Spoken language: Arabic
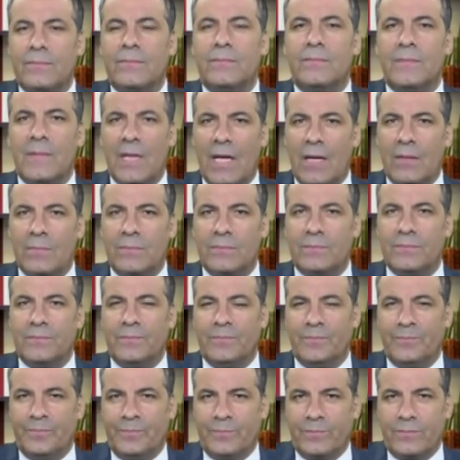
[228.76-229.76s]
نعم واش
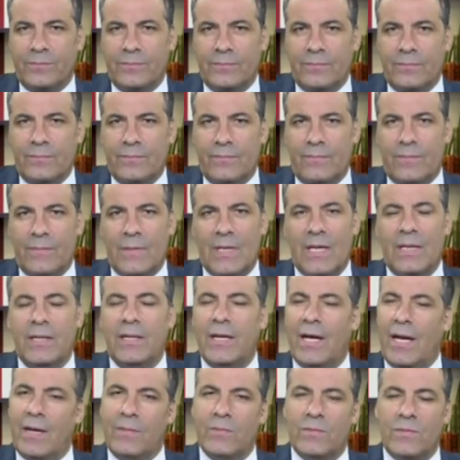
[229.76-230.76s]
بقى لي ندير
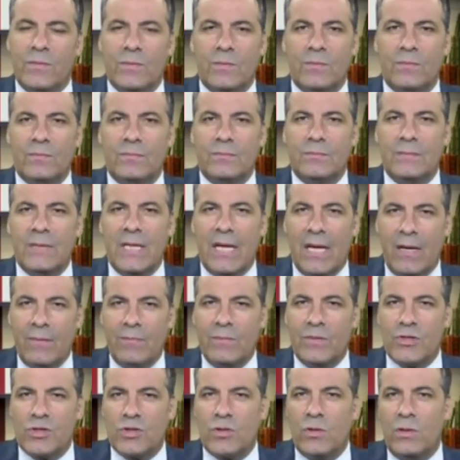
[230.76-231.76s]
نعم إيه، نعم,
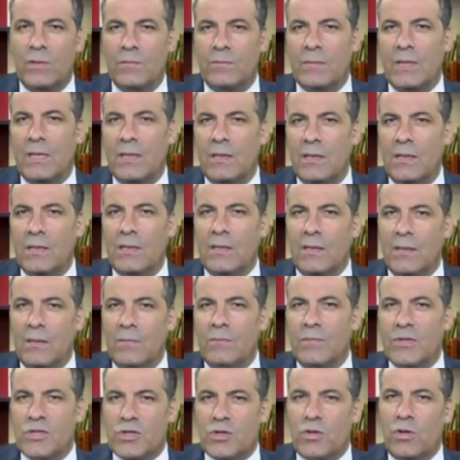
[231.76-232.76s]
نعم، مشكور
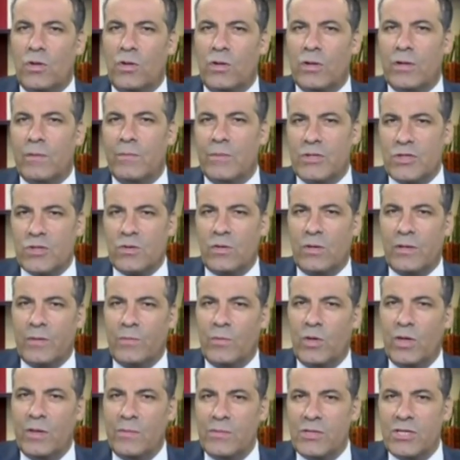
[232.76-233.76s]
مشكور مشكور
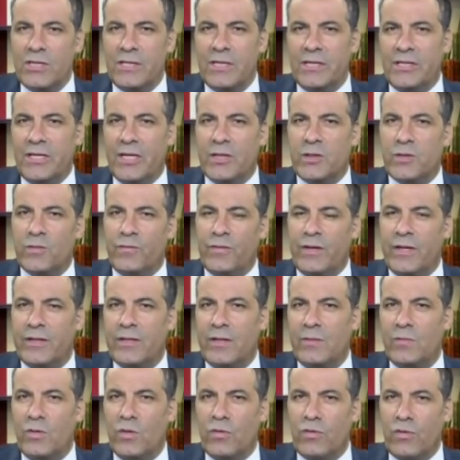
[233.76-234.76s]
مهم جدا تحدثوا في هذا
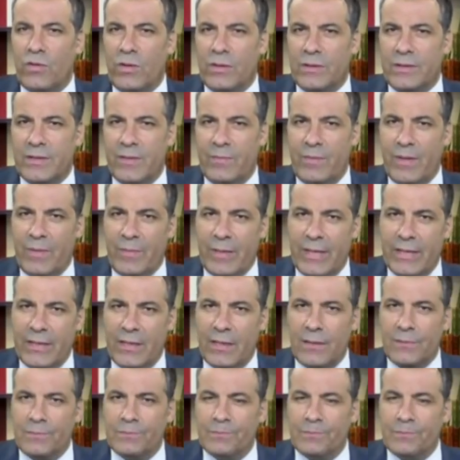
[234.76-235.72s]
الموضوع تبع معايا